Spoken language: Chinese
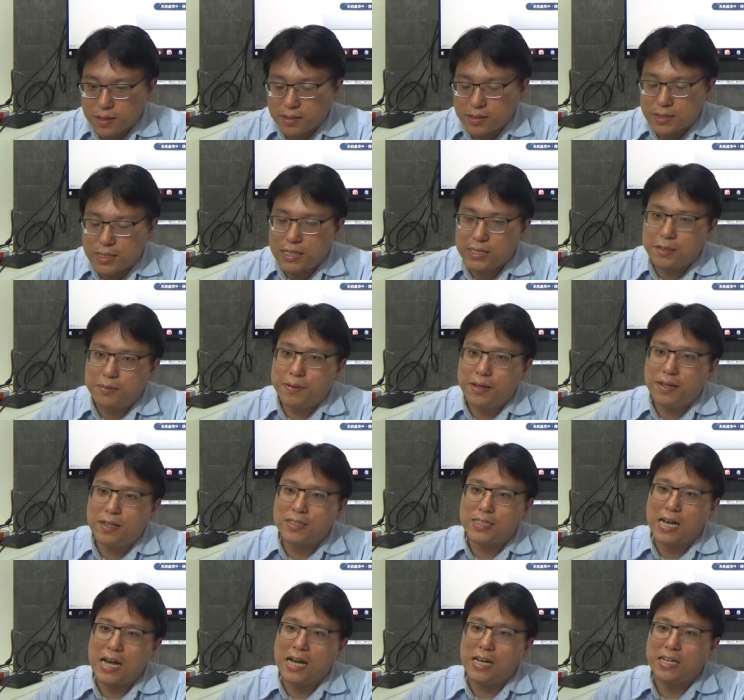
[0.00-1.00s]
在这边的
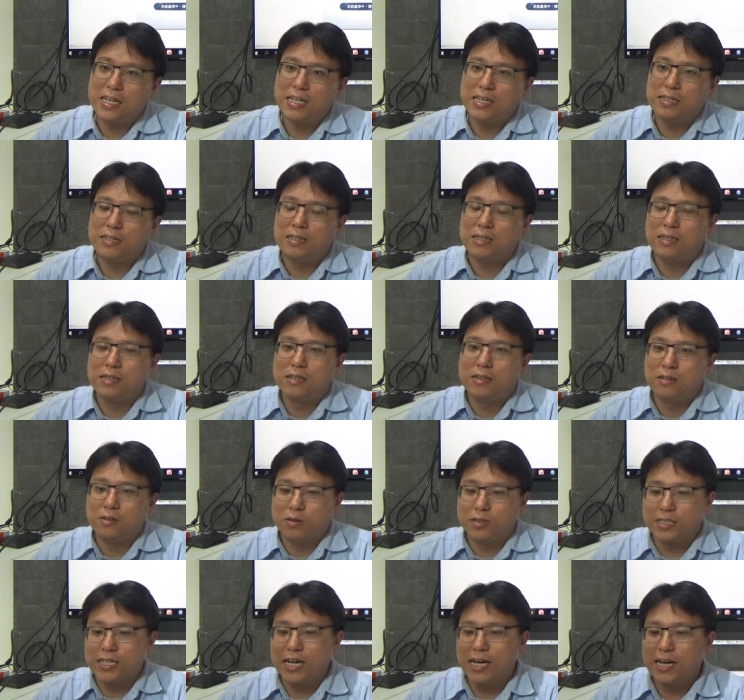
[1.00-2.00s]
差异
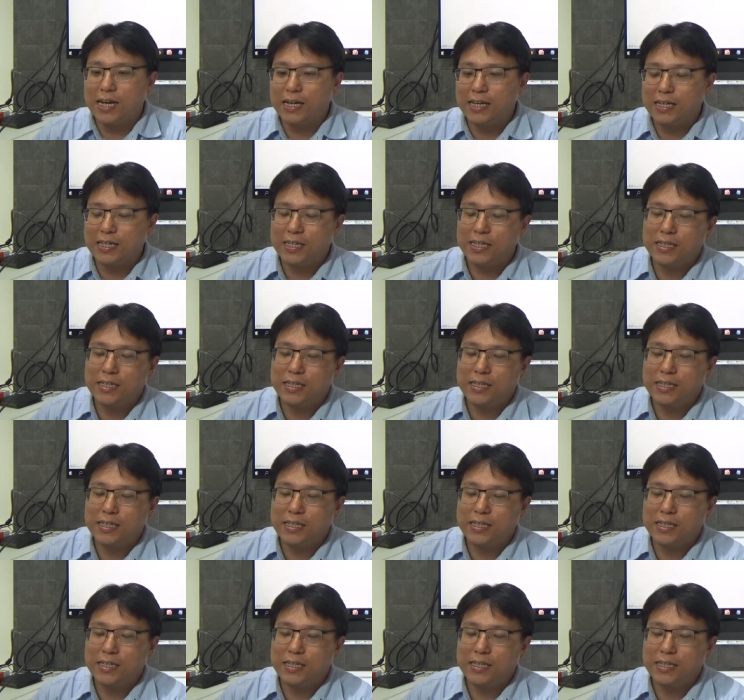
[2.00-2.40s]
我再